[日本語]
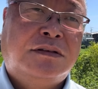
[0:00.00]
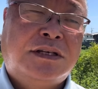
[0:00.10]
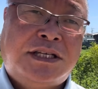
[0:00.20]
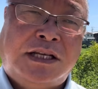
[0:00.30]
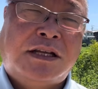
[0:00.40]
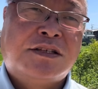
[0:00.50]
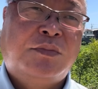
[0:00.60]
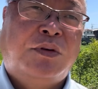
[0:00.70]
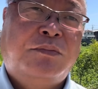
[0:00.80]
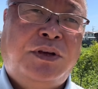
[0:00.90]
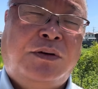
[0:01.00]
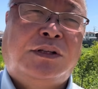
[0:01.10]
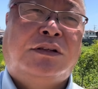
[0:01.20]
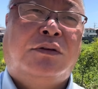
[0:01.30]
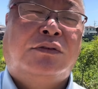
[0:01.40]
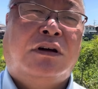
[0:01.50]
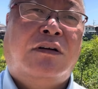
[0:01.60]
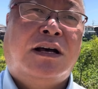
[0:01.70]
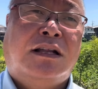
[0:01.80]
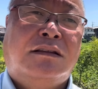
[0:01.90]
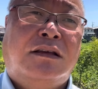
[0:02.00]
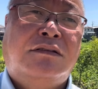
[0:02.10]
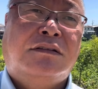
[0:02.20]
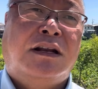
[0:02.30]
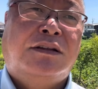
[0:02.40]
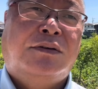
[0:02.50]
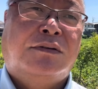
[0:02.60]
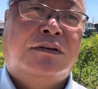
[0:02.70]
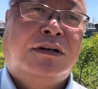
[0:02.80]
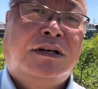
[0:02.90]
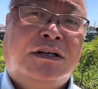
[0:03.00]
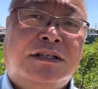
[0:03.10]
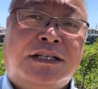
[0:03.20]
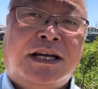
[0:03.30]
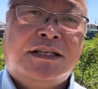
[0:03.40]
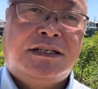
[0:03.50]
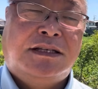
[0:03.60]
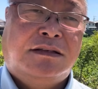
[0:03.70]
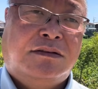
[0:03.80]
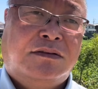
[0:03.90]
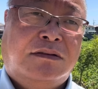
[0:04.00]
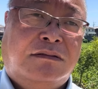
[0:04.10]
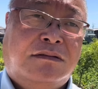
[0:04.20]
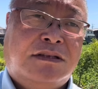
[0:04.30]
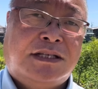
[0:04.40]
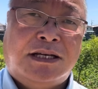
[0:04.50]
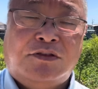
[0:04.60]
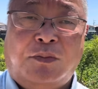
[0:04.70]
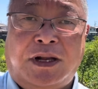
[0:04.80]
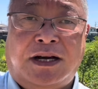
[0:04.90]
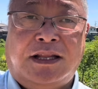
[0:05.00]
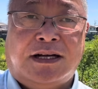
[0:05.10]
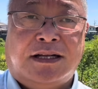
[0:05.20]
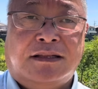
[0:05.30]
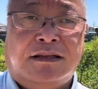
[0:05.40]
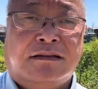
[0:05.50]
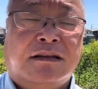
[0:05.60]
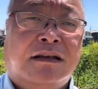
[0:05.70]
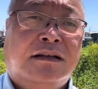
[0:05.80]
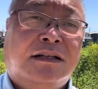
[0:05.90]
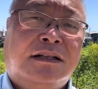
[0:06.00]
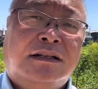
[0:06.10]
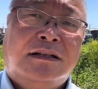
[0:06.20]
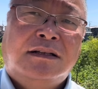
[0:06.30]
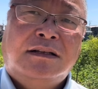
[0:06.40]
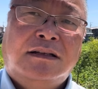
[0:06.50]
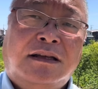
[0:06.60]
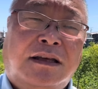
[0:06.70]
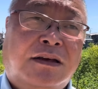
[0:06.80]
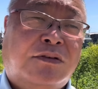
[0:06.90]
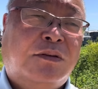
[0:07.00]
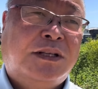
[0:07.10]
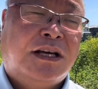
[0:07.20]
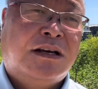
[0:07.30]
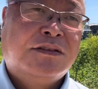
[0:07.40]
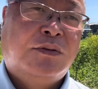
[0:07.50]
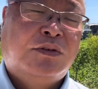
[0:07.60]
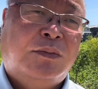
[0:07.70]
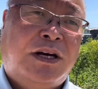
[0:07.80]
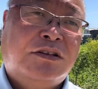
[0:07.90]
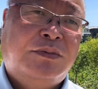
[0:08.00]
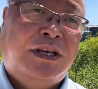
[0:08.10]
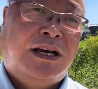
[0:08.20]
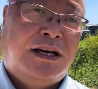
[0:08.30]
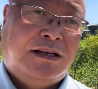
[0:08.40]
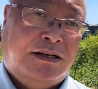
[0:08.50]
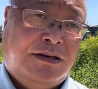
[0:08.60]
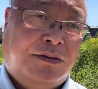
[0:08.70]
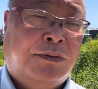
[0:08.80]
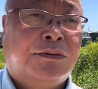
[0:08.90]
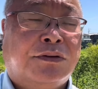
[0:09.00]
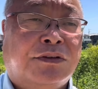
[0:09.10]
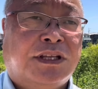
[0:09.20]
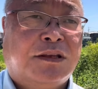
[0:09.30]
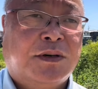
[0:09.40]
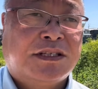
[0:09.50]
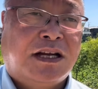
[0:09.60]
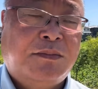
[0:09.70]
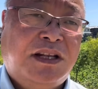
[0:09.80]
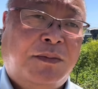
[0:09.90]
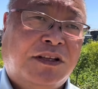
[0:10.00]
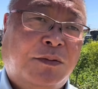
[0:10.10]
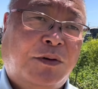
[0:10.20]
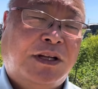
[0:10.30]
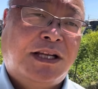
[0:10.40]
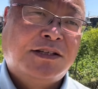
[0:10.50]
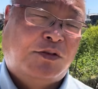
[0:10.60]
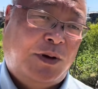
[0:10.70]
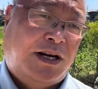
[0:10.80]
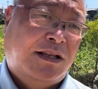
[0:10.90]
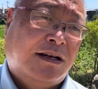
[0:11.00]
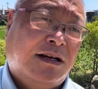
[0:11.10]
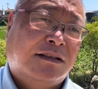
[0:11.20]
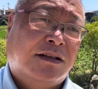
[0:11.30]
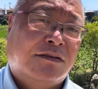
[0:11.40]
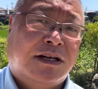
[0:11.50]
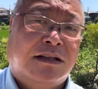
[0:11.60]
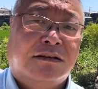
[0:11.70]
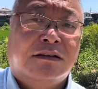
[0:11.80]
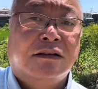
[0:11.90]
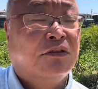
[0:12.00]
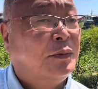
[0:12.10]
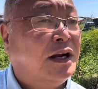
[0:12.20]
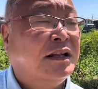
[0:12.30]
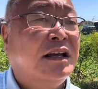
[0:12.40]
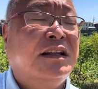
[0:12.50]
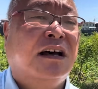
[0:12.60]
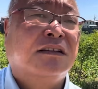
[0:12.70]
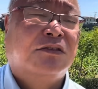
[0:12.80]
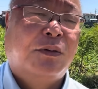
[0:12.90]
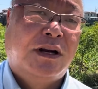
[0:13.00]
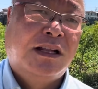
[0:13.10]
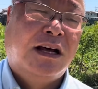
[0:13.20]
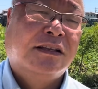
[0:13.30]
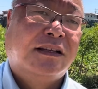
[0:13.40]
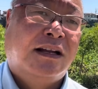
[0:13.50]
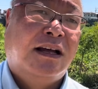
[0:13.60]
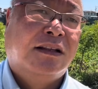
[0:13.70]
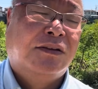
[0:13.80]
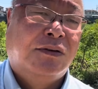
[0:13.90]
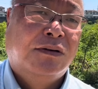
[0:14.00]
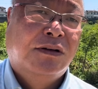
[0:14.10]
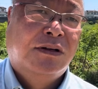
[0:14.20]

記者たちもビンゴだということは分かっているけれど、しかし、しかし止められなかった。これまで数多くの番組や本を読んできましたが、水俣病はなぜ止められなかったのか、止められないな、止められなかったな、と、